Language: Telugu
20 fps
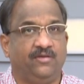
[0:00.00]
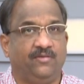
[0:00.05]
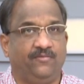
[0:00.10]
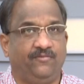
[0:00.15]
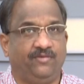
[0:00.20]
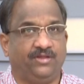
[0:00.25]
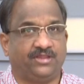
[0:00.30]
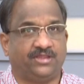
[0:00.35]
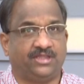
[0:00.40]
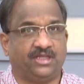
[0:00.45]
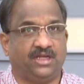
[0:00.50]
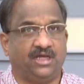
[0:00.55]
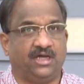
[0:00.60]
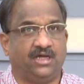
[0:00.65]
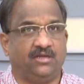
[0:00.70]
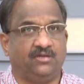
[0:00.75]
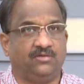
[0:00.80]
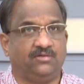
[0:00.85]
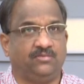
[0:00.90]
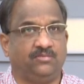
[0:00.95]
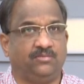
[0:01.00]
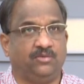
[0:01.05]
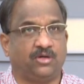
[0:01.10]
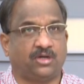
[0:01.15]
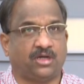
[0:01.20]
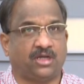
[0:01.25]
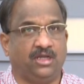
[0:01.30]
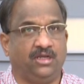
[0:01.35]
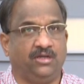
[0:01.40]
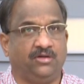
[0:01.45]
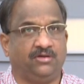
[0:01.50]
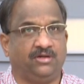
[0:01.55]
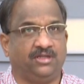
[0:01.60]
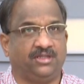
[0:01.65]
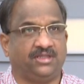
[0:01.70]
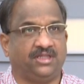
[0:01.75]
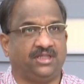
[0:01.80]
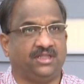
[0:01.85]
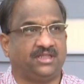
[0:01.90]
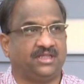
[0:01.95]
విత్తనాలు మొక్కల్ని కూడా
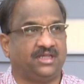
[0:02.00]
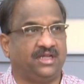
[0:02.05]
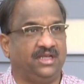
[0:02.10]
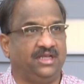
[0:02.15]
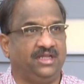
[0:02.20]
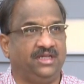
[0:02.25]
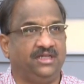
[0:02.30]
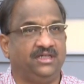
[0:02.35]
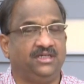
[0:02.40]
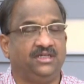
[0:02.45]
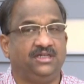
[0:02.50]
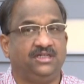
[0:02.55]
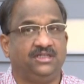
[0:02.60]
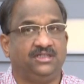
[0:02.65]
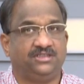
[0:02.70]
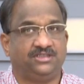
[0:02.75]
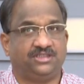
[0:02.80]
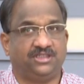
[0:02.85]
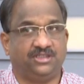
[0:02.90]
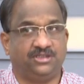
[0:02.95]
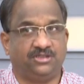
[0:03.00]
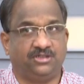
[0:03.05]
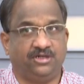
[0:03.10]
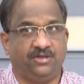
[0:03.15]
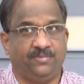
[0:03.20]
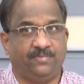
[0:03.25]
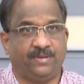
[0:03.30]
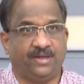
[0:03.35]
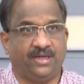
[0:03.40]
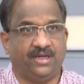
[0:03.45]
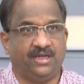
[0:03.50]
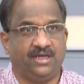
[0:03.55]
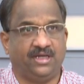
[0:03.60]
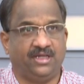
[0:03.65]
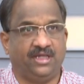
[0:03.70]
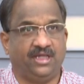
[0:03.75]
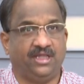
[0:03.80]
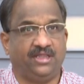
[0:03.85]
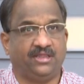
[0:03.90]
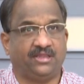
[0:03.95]
తీసుకెళ్ళి చంద్రుని పైన
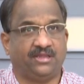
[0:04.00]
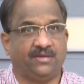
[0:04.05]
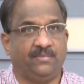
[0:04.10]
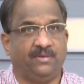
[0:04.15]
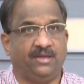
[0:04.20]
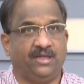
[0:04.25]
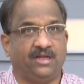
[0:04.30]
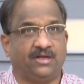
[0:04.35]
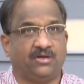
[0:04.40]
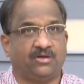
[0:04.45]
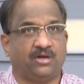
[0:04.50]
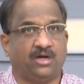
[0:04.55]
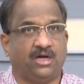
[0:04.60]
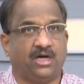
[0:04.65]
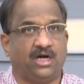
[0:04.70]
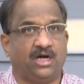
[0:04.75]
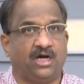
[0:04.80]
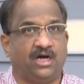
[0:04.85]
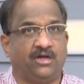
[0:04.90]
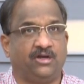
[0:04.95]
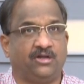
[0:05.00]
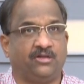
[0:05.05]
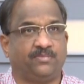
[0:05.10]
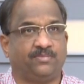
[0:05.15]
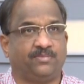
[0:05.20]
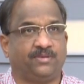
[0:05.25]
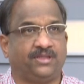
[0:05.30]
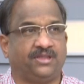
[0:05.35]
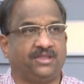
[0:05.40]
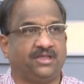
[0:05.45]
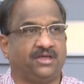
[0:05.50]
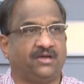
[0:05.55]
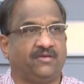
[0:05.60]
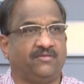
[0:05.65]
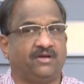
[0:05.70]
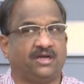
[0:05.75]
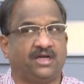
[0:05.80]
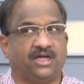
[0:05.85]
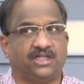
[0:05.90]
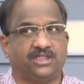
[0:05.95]
ఎంత మేరకు ఆహారోత్పత్తికి
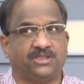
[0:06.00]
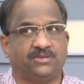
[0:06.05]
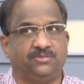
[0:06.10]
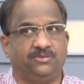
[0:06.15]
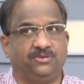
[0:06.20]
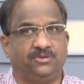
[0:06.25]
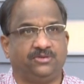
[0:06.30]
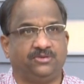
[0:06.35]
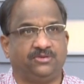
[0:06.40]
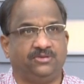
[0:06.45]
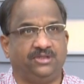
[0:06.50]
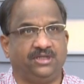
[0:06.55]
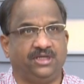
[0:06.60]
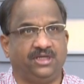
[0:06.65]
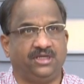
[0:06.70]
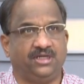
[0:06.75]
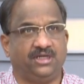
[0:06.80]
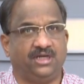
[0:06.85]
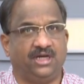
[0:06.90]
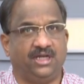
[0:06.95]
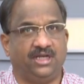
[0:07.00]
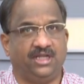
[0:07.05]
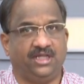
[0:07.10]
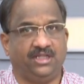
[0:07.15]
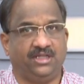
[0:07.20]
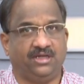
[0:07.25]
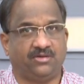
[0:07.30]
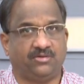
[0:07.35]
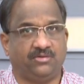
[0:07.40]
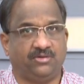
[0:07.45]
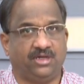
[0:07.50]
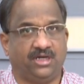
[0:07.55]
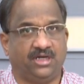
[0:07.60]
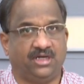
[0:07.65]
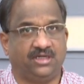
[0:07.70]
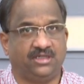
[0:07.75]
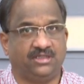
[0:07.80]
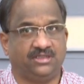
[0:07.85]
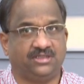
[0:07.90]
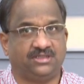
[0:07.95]
అవకాశం ఉంటుంది అనేది కూడా
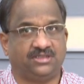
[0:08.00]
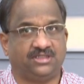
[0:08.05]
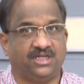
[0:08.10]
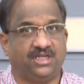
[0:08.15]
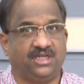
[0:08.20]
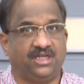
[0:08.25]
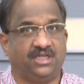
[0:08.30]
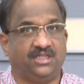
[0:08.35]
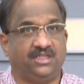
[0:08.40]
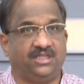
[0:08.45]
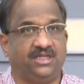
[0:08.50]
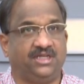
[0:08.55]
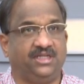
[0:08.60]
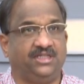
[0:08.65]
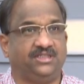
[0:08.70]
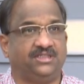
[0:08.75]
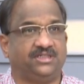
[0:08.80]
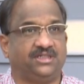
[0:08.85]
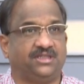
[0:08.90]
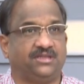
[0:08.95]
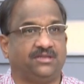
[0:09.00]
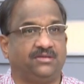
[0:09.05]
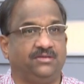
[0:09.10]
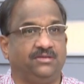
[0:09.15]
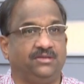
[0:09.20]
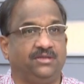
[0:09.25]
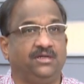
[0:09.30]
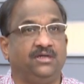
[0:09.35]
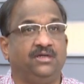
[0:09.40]
చైనా అధ్యయనం చేస్తుంది